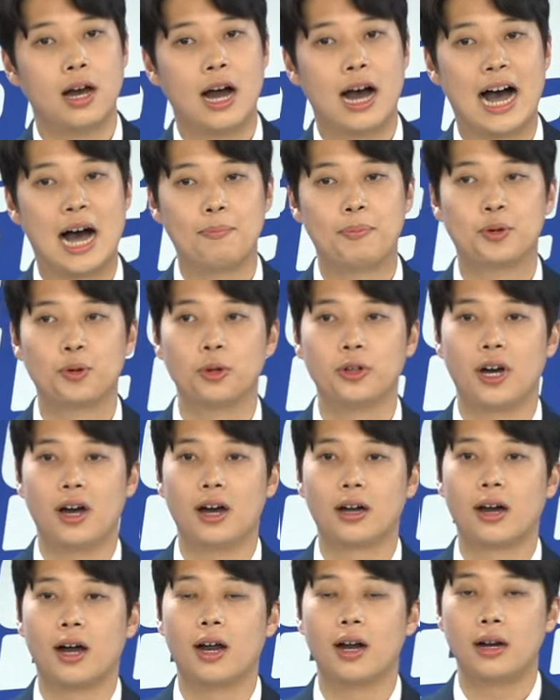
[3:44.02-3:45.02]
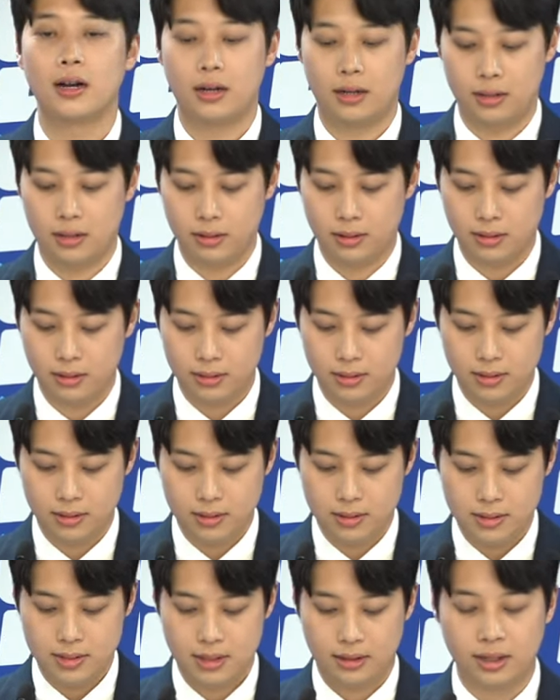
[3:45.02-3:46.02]
앞으로 나아갈
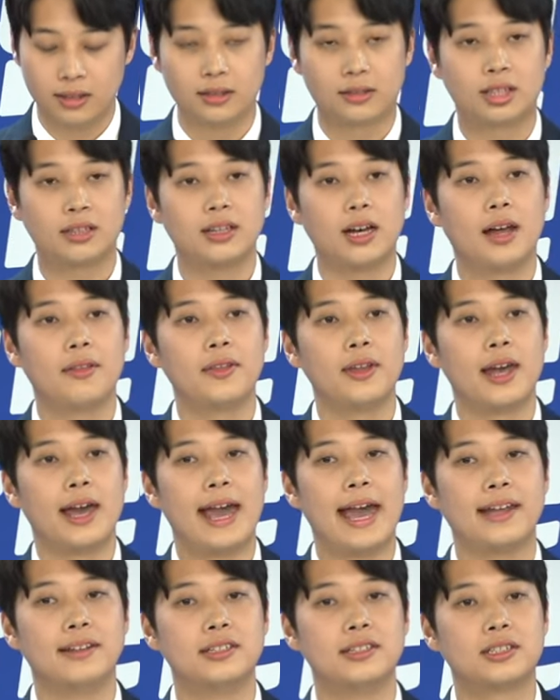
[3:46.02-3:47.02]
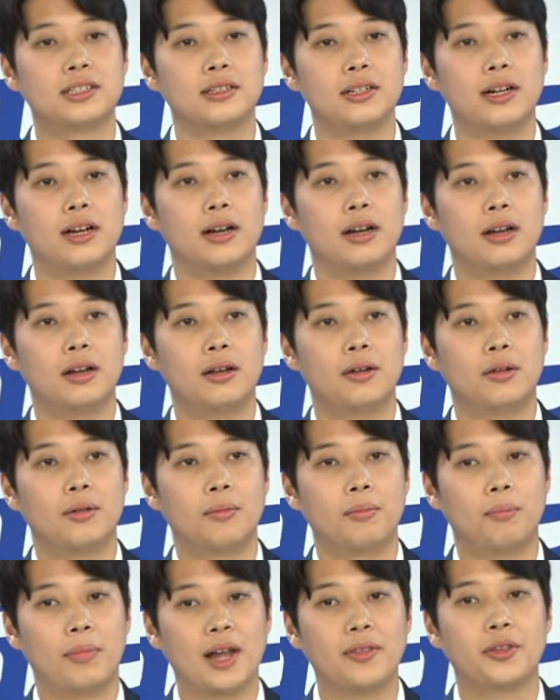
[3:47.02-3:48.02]
튼튼한 엔진을
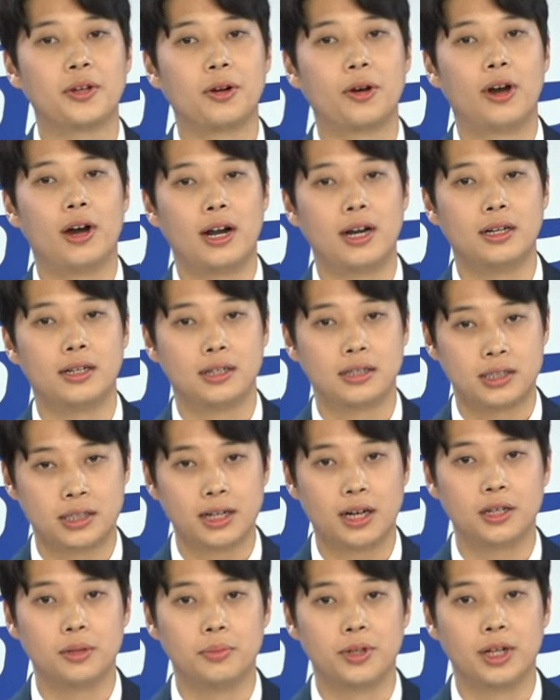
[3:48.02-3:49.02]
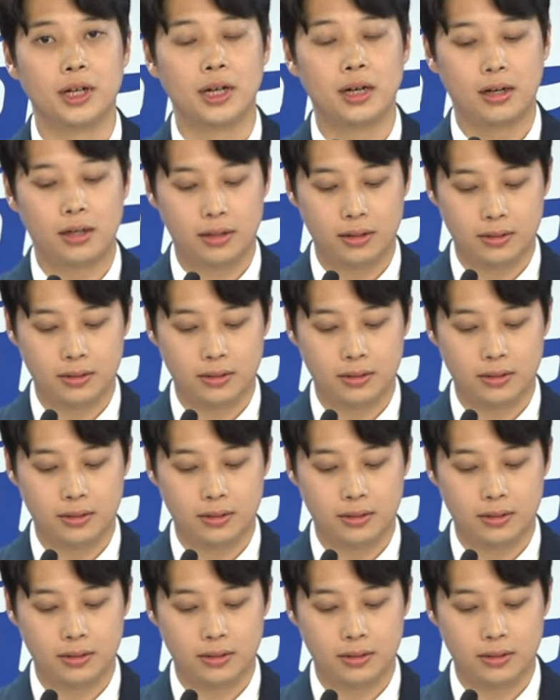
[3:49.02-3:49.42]
만들어야 할 시간입니다.